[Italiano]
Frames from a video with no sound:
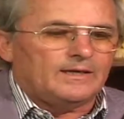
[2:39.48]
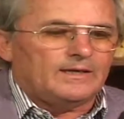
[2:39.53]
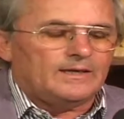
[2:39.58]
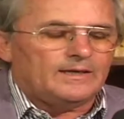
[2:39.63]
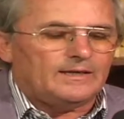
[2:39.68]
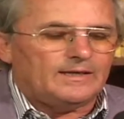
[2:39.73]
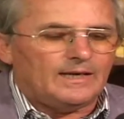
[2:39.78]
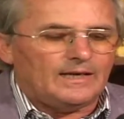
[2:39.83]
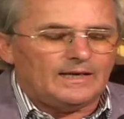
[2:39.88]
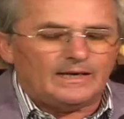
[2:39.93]

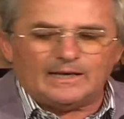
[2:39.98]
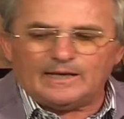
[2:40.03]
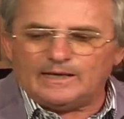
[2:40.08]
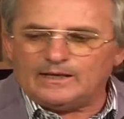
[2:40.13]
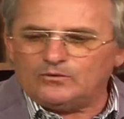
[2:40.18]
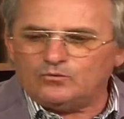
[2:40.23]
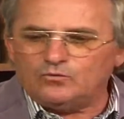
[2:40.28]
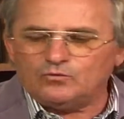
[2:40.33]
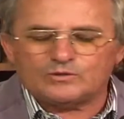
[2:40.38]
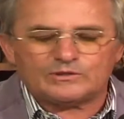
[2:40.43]

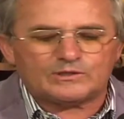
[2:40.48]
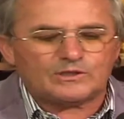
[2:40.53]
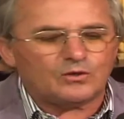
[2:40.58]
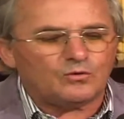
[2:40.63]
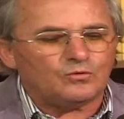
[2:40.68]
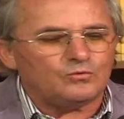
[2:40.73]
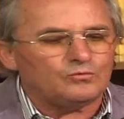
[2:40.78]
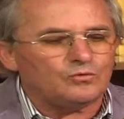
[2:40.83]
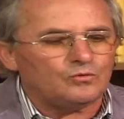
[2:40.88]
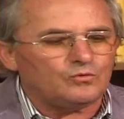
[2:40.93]
Nel
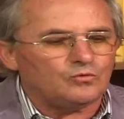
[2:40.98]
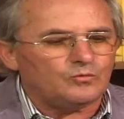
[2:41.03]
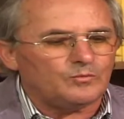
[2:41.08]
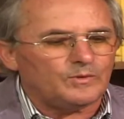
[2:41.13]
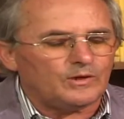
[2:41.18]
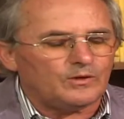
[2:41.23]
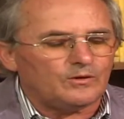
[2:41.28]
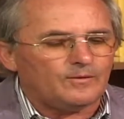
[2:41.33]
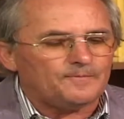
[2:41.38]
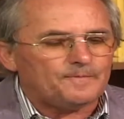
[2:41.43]
secondo
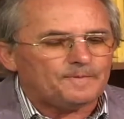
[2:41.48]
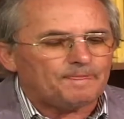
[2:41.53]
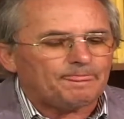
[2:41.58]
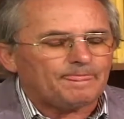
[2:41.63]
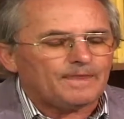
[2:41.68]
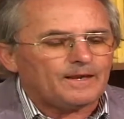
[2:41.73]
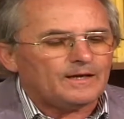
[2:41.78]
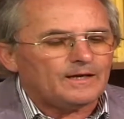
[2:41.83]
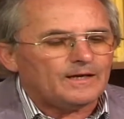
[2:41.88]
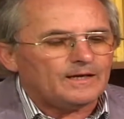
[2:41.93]
numero
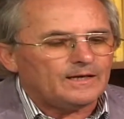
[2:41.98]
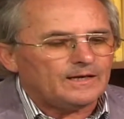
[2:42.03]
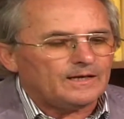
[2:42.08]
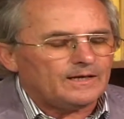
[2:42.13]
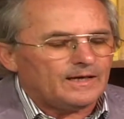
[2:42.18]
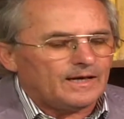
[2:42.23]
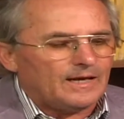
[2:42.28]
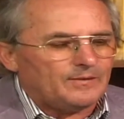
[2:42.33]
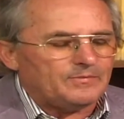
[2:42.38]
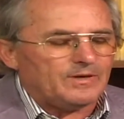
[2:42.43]

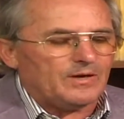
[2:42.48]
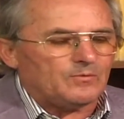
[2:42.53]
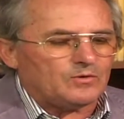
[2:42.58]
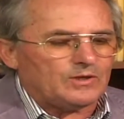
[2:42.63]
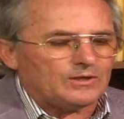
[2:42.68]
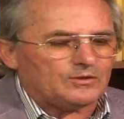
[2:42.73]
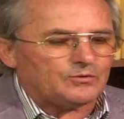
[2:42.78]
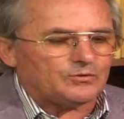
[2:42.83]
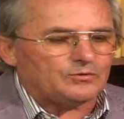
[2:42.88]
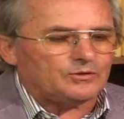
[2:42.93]
abbiamo un
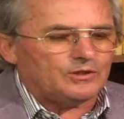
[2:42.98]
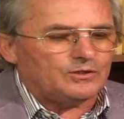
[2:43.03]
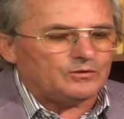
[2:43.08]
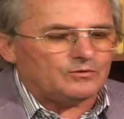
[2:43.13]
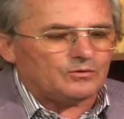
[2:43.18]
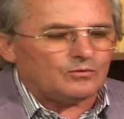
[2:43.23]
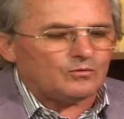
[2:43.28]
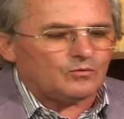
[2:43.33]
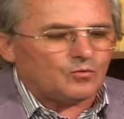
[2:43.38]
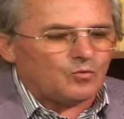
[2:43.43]
altro
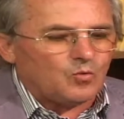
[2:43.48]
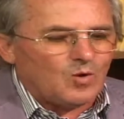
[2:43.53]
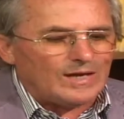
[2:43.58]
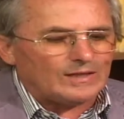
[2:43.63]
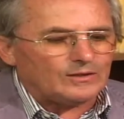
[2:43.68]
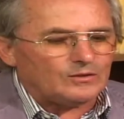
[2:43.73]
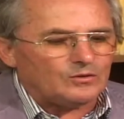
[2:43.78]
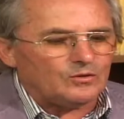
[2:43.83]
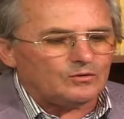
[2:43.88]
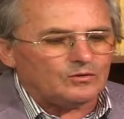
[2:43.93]
titolo,
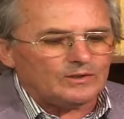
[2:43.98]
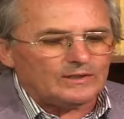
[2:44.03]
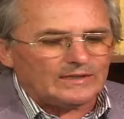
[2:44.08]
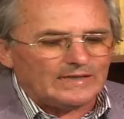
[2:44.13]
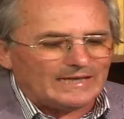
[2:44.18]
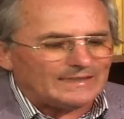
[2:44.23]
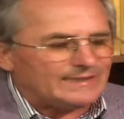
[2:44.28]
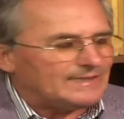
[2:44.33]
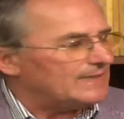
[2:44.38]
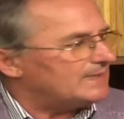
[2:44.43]
Quando
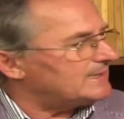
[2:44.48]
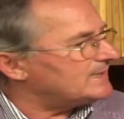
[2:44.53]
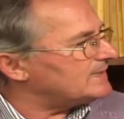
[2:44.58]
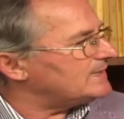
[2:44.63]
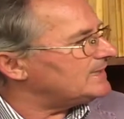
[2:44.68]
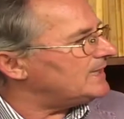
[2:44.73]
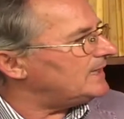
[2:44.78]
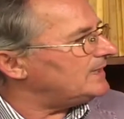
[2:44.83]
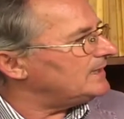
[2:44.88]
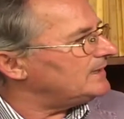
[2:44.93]
la
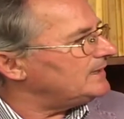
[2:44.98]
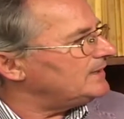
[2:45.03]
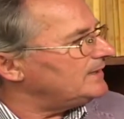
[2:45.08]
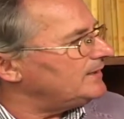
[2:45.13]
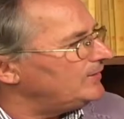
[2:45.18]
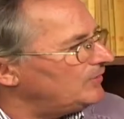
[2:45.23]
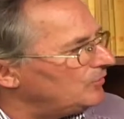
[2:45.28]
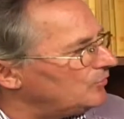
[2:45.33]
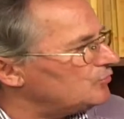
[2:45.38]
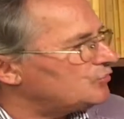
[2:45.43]
testa
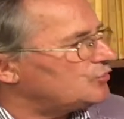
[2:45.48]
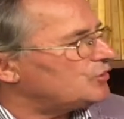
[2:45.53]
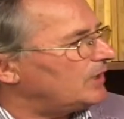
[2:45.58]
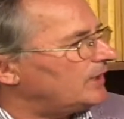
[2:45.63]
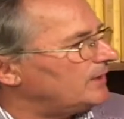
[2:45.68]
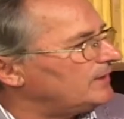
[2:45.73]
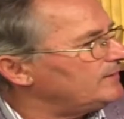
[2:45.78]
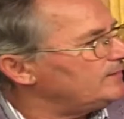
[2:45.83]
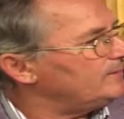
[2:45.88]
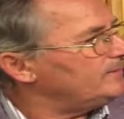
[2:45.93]
non c'è.